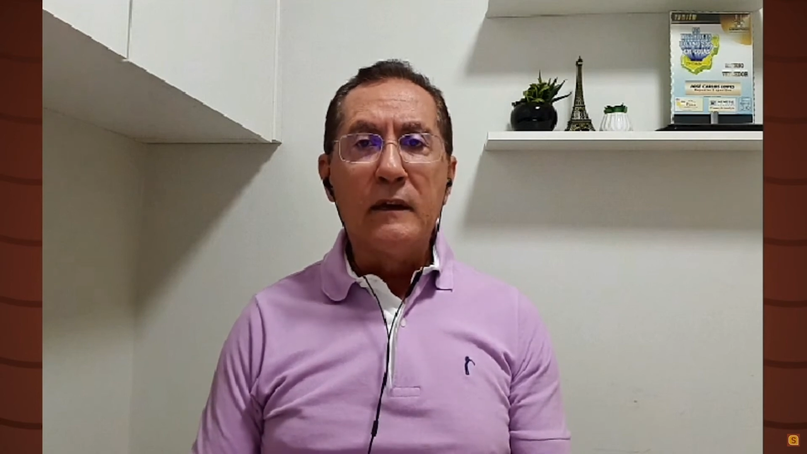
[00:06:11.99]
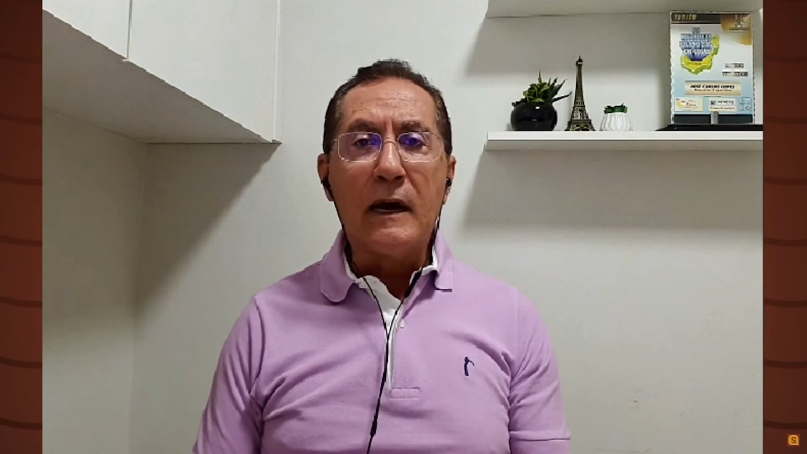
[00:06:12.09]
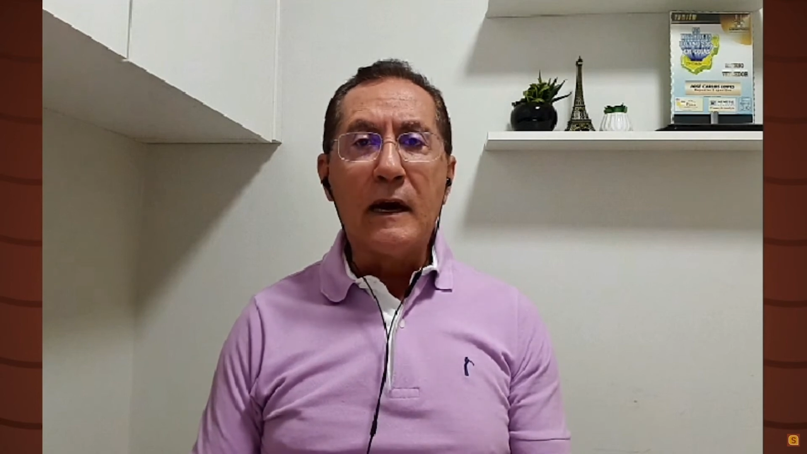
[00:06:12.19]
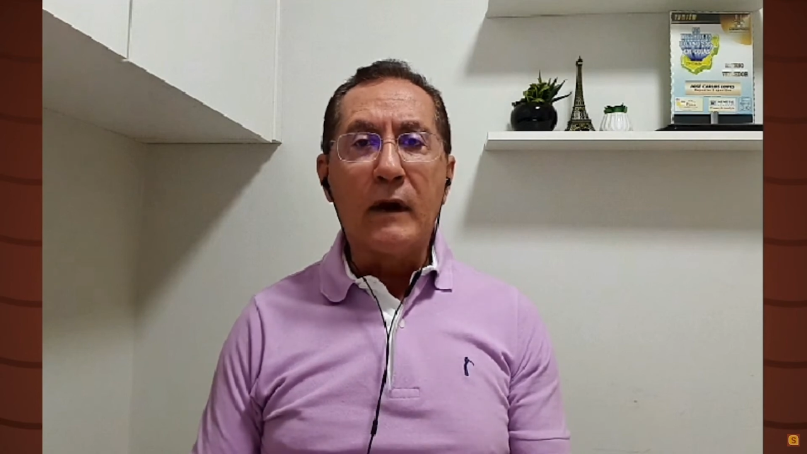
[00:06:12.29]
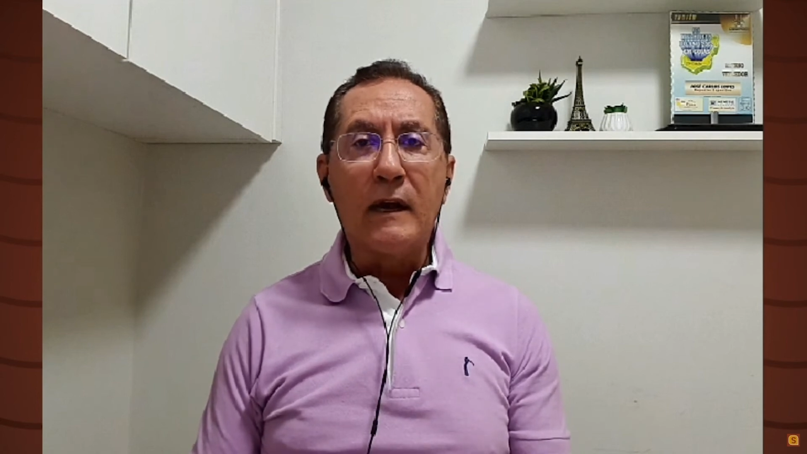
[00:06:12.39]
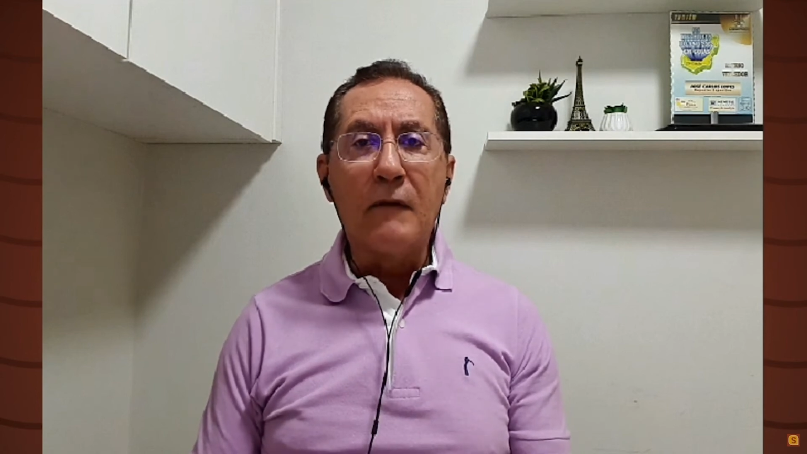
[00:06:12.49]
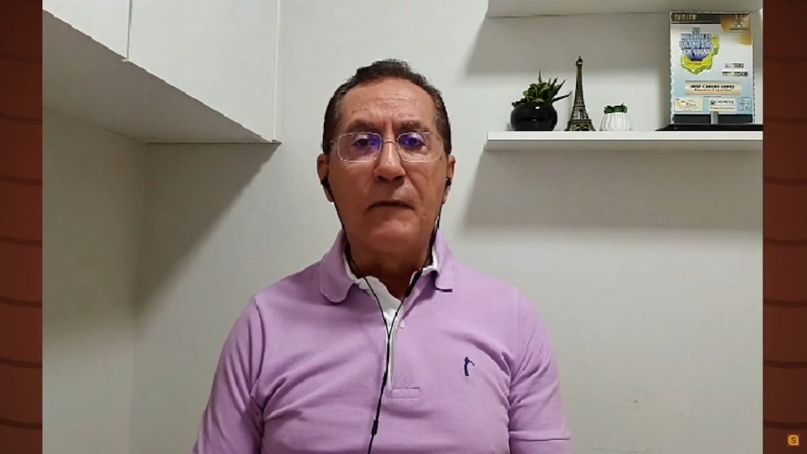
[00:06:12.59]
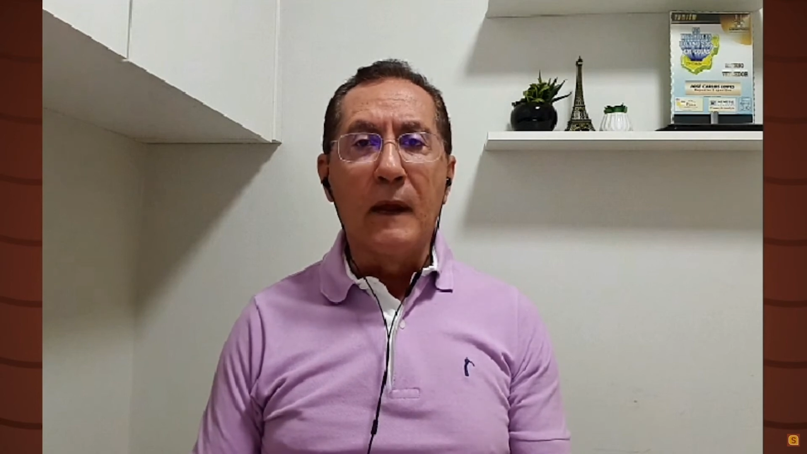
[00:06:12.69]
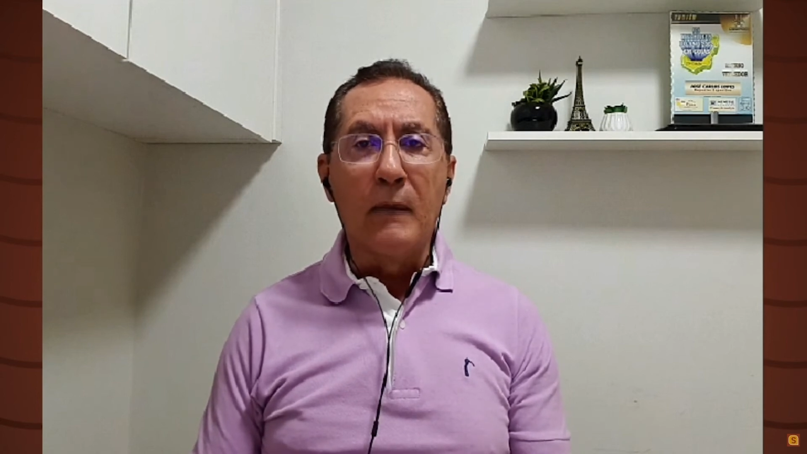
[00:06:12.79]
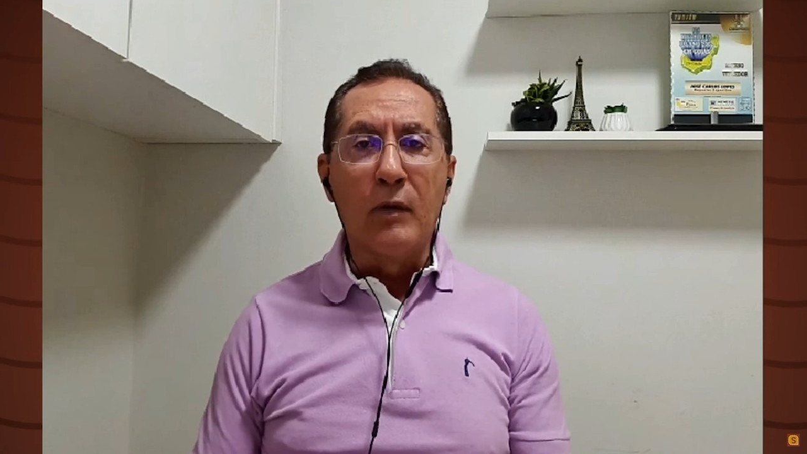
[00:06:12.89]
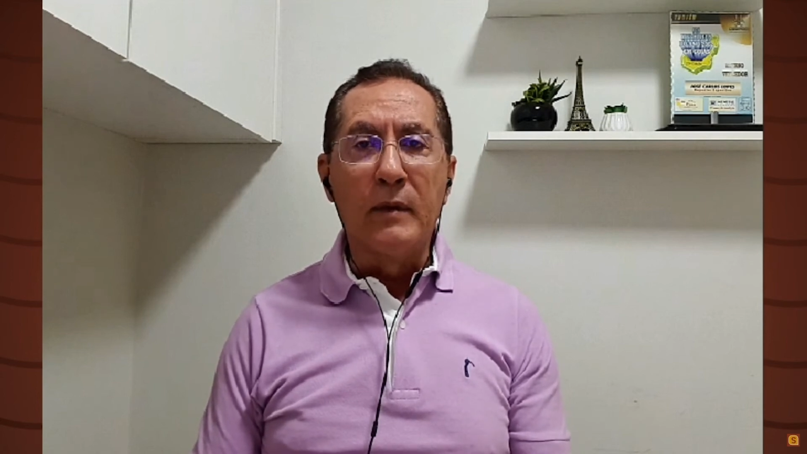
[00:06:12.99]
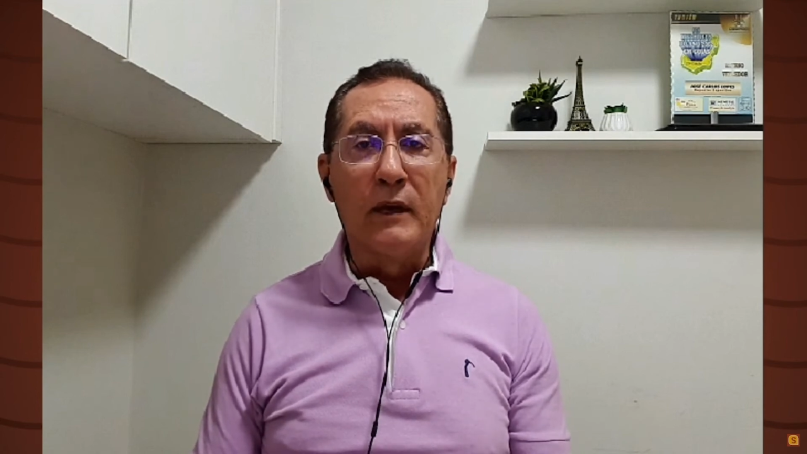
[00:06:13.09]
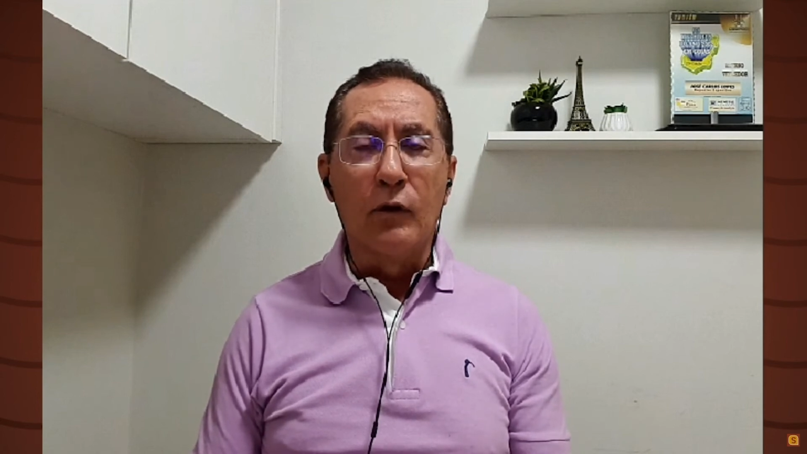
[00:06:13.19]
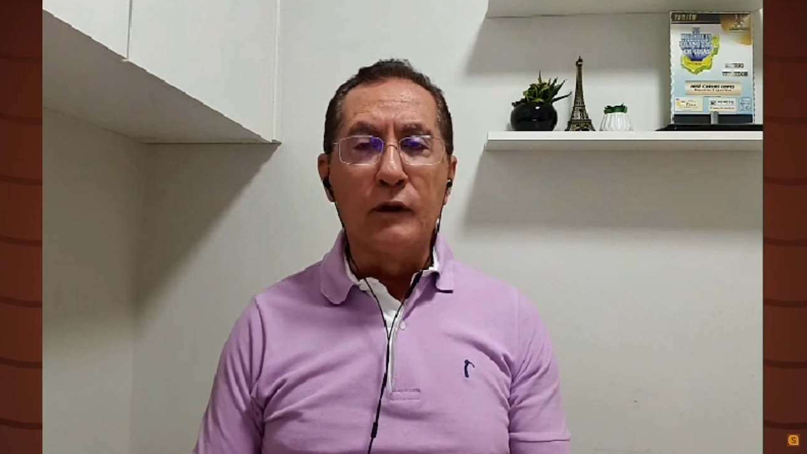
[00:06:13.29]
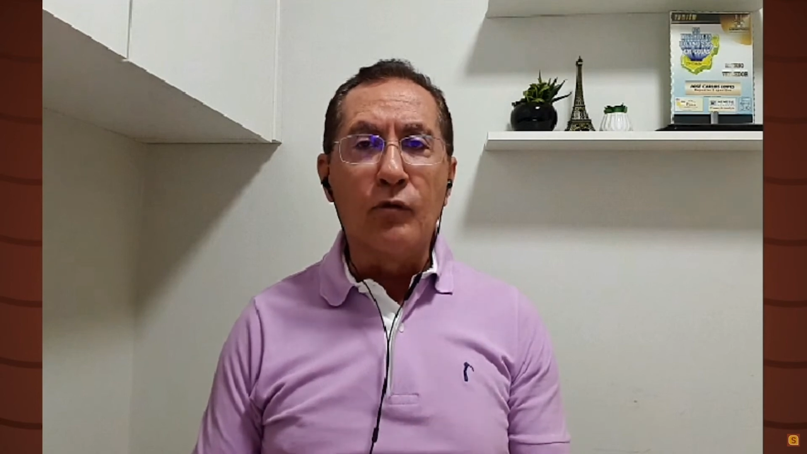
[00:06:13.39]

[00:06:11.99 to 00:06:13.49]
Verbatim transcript: e agora na Vila Belmiro,